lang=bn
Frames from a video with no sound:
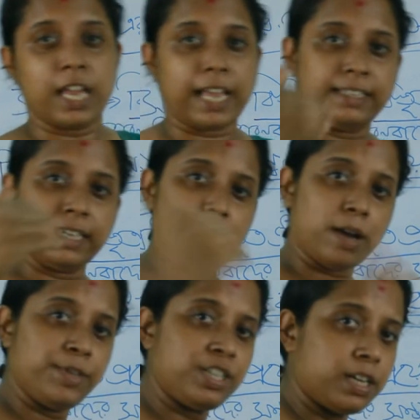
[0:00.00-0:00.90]
একধারে
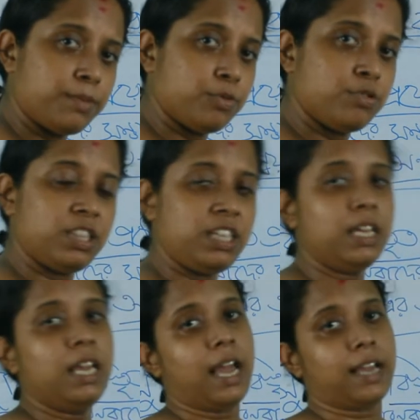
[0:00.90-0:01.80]
আবিষ্কারের পদ্ধতি
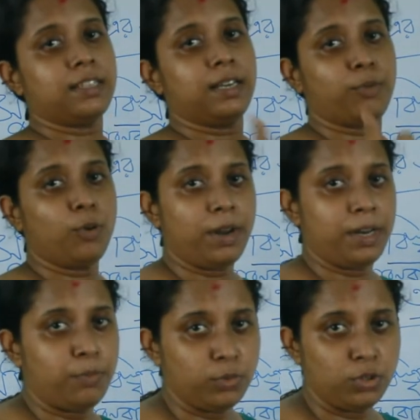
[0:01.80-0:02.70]
একধারে
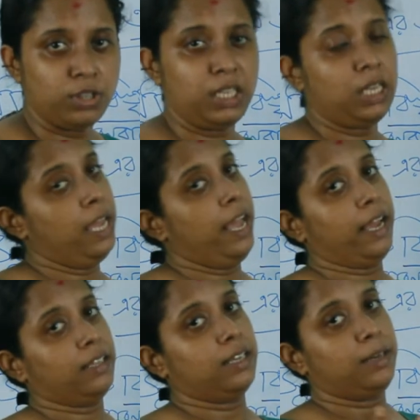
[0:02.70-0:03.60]
প্রমাণের পদ্ধতি
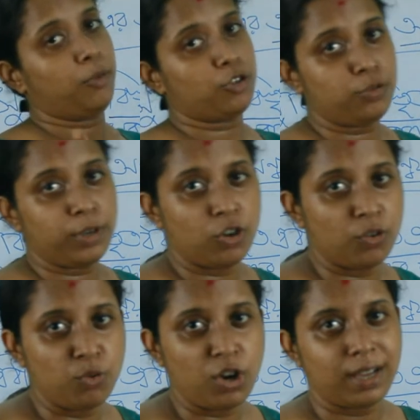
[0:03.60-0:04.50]
একধারে
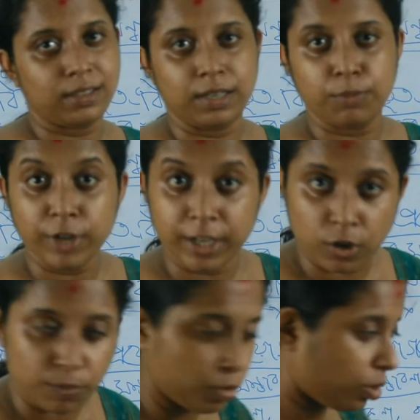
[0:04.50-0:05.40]
পর্যবেক্ষণমূলক একধারে
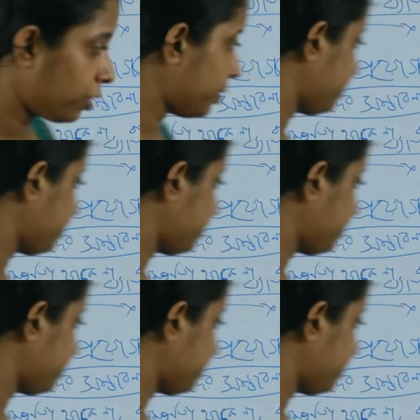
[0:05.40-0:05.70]
পরীক্ষণমূলক